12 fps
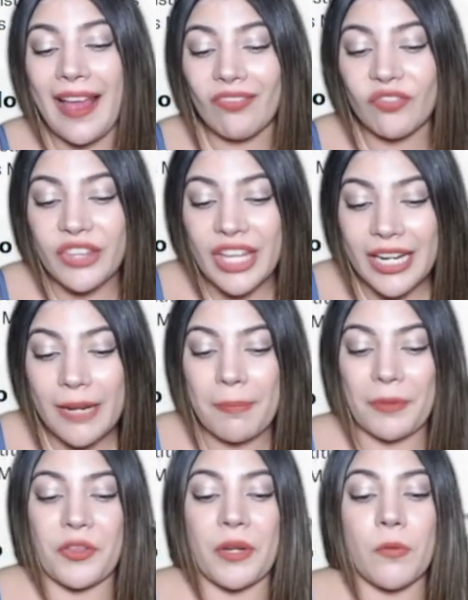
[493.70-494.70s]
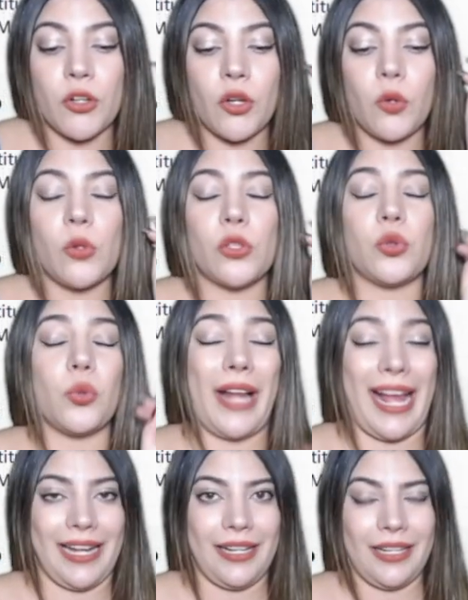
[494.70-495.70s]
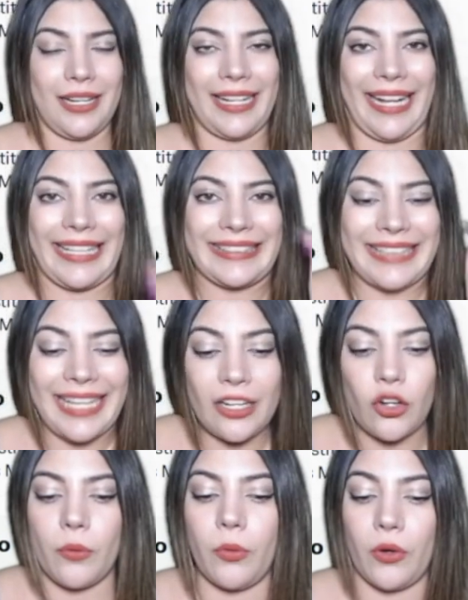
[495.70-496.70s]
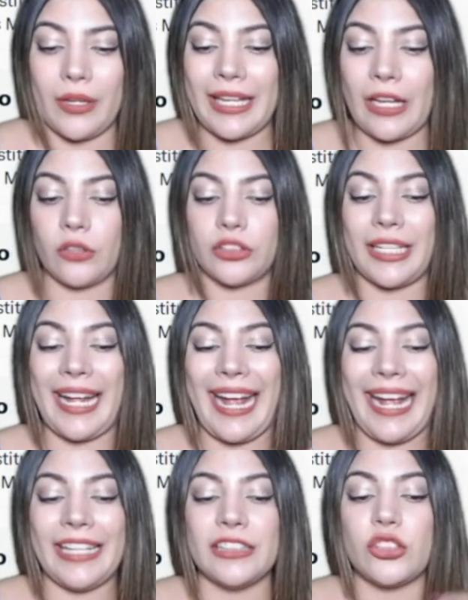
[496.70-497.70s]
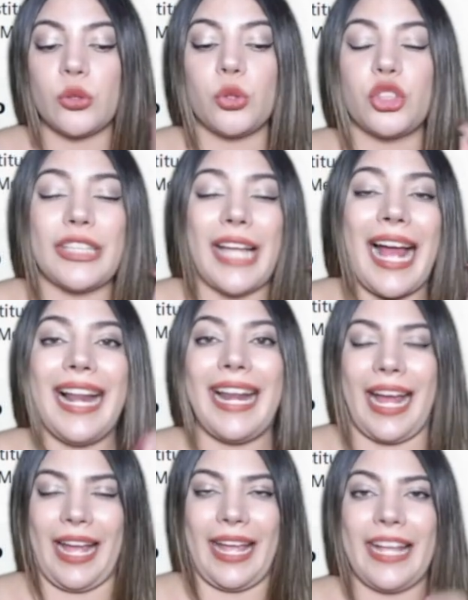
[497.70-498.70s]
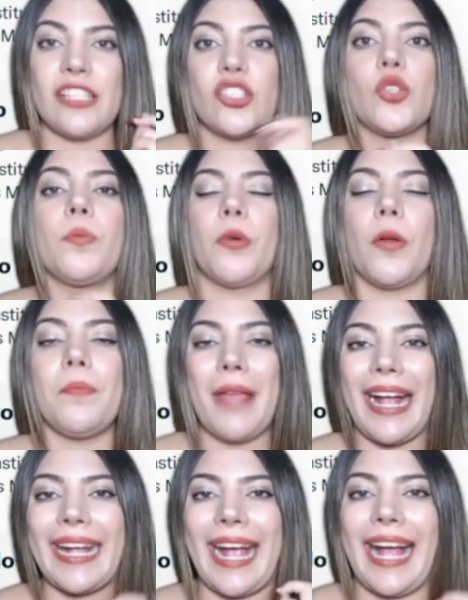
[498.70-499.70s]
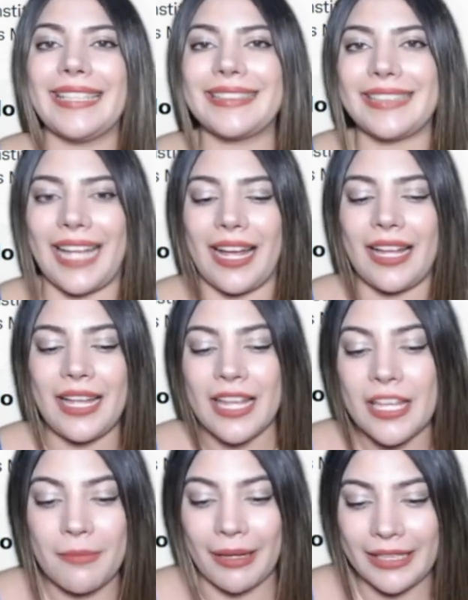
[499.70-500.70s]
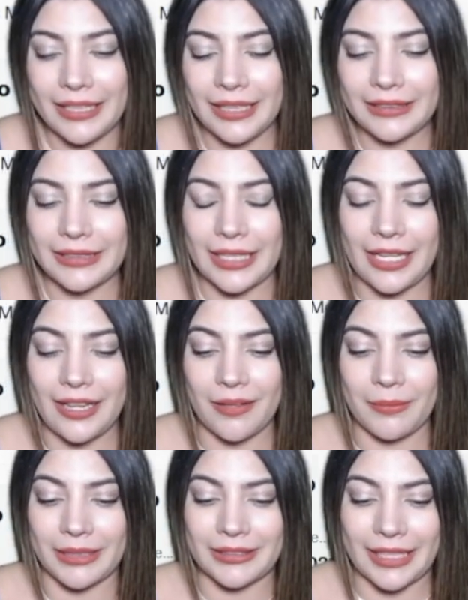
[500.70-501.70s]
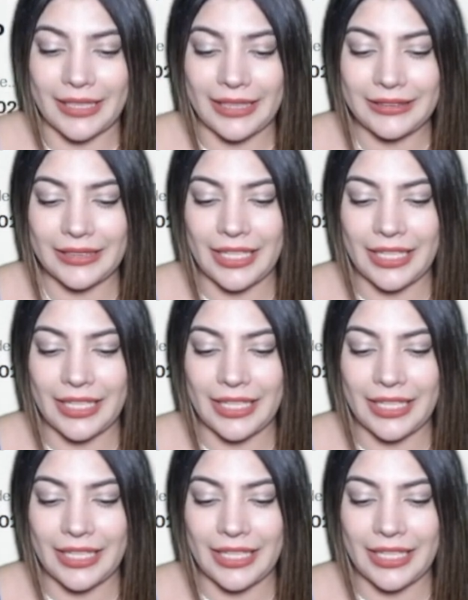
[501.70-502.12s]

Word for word: tiene patrimonio cultural que se robó y que lo tiene en su sala, en su propia casa. Imagínense nada más, aquí están